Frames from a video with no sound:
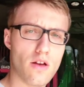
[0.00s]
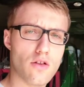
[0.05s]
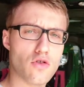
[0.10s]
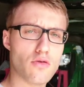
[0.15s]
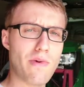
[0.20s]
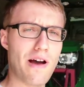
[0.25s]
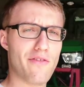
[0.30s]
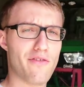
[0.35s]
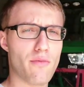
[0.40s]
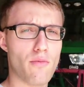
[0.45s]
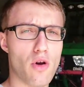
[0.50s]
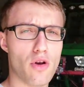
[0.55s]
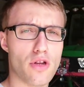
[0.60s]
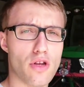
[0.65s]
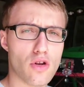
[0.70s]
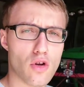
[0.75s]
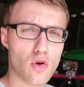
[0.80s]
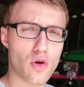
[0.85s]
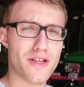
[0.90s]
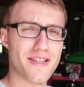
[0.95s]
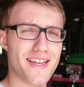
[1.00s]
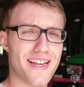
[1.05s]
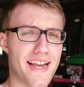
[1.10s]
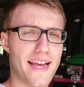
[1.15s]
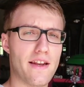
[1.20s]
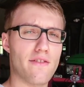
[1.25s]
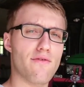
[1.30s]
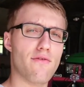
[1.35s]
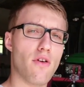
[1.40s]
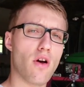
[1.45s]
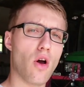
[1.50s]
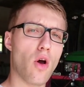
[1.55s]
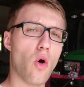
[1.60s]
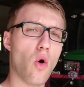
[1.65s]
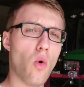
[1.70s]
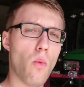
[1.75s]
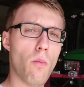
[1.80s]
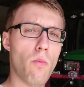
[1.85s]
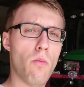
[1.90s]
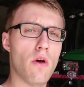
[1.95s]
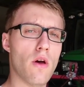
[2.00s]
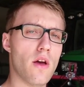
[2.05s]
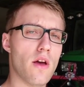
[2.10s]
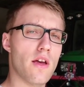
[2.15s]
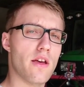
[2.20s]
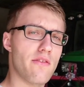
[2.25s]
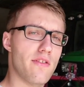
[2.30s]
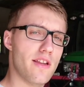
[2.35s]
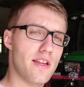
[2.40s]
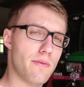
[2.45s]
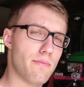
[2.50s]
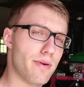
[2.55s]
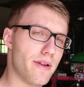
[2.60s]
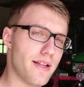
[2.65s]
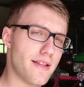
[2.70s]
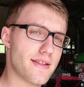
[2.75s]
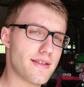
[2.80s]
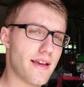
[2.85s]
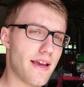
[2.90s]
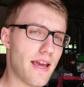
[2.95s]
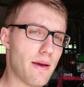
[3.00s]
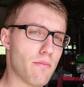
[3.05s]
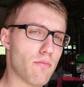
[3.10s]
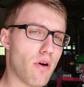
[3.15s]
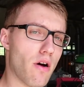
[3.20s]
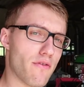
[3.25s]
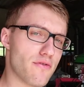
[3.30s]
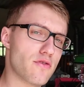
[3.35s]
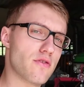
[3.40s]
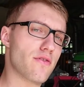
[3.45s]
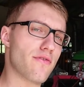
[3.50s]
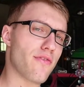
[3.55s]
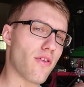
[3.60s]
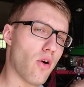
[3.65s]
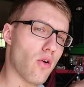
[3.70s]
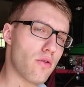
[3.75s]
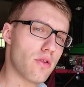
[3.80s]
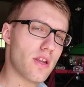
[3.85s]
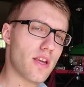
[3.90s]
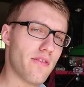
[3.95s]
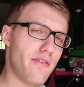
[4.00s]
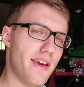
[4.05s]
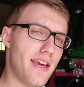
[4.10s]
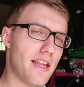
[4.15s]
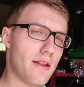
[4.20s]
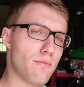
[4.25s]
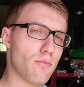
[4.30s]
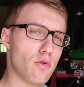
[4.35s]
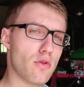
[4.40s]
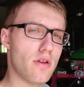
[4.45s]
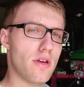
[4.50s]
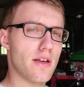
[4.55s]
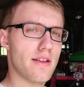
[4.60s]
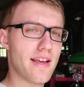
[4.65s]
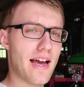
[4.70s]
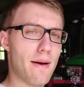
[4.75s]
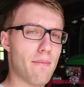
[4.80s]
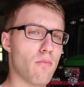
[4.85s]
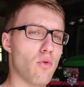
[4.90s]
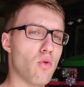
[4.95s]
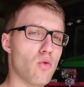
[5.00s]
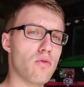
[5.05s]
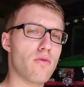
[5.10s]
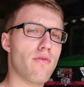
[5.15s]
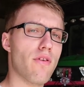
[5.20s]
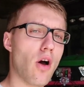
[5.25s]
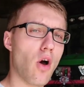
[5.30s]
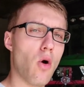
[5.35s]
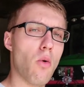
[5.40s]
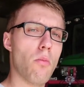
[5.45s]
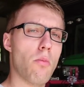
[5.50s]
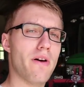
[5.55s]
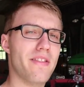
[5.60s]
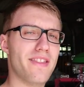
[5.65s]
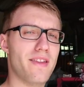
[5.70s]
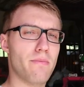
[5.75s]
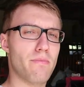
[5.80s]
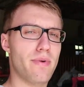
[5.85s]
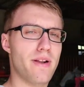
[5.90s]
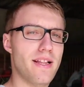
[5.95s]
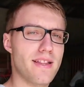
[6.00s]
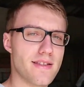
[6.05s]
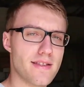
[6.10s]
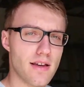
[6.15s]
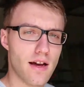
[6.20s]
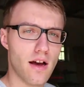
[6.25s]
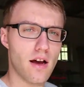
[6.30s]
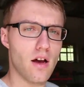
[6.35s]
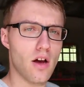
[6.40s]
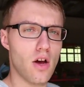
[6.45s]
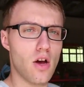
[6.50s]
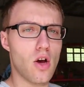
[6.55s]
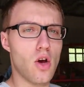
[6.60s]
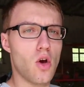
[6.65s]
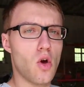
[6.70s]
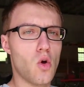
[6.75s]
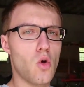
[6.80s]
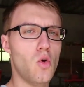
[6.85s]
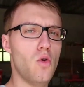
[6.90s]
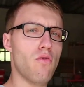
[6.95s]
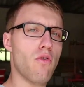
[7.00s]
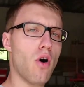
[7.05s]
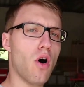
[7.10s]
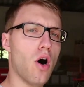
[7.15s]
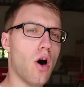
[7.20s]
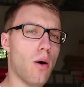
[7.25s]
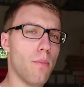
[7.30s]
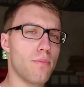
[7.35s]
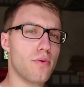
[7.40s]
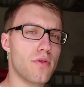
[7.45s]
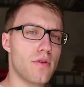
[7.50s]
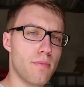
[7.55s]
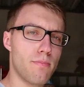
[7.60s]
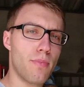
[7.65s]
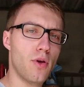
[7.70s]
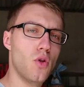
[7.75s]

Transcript: Zum Anfang möchte ich noch kurz erklären, warum wir die Blitzer eben aufs Frontgewicht montiert haben und warum man die Blitzer überhaupt